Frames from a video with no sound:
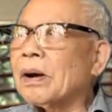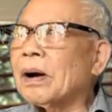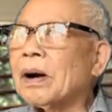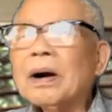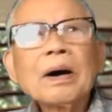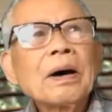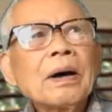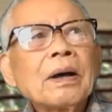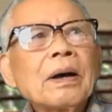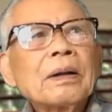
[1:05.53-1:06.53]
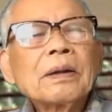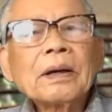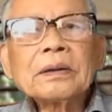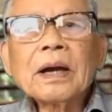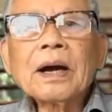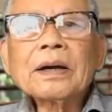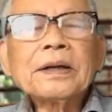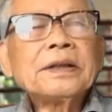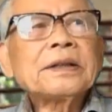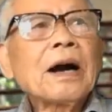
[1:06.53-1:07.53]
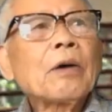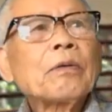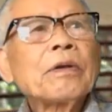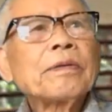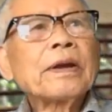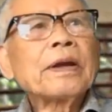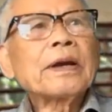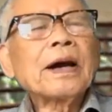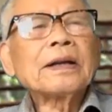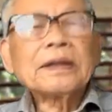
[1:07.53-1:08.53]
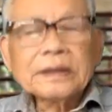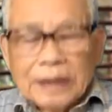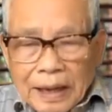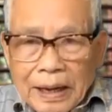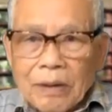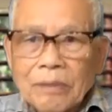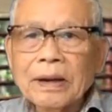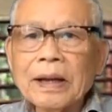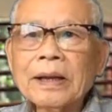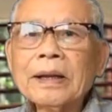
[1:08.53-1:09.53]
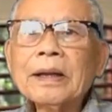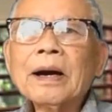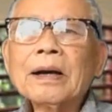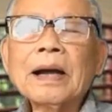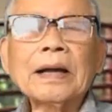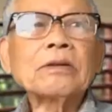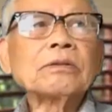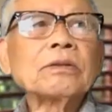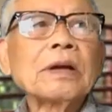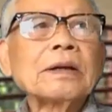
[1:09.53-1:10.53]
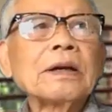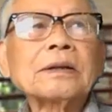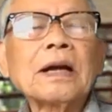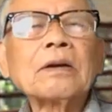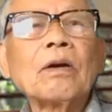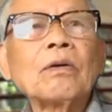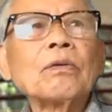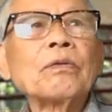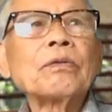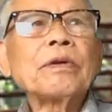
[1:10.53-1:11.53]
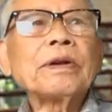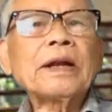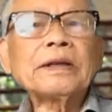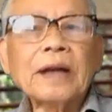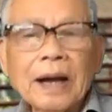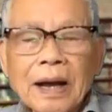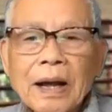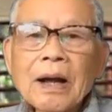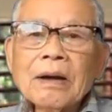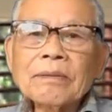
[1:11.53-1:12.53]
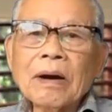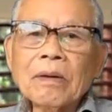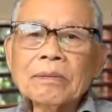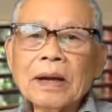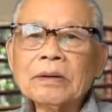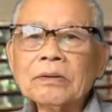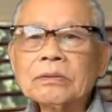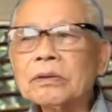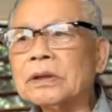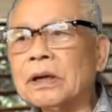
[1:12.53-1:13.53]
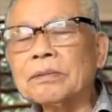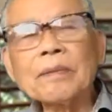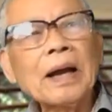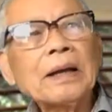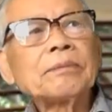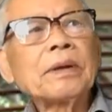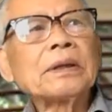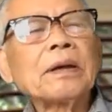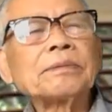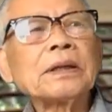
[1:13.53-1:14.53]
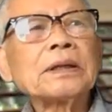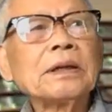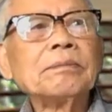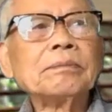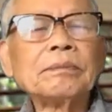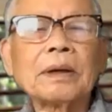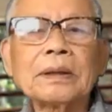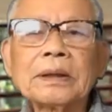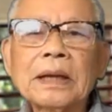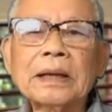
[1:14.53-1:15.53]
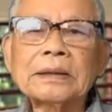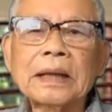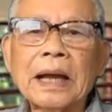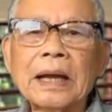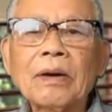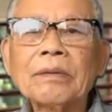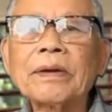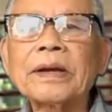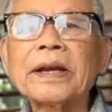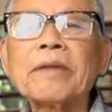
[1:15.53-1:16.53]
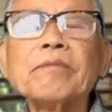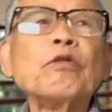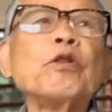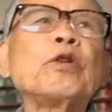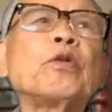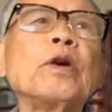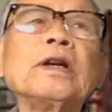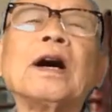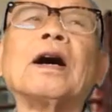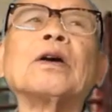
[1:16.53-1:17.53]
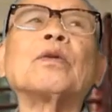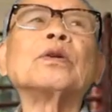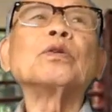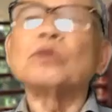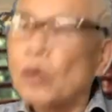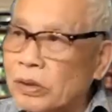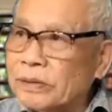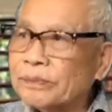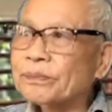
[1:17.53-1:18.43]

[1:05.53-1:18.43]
À. Thanh kính chào quý vị khán thính giả. Hôm nay hân hạnh chúng tôi lại được tái ngộ cùng quý thính giả. Và hôm nay chúng tôi được ban biên tập Sách Hiếm mời lên đây để nói về niềm vui cuối đời của chúng tôi.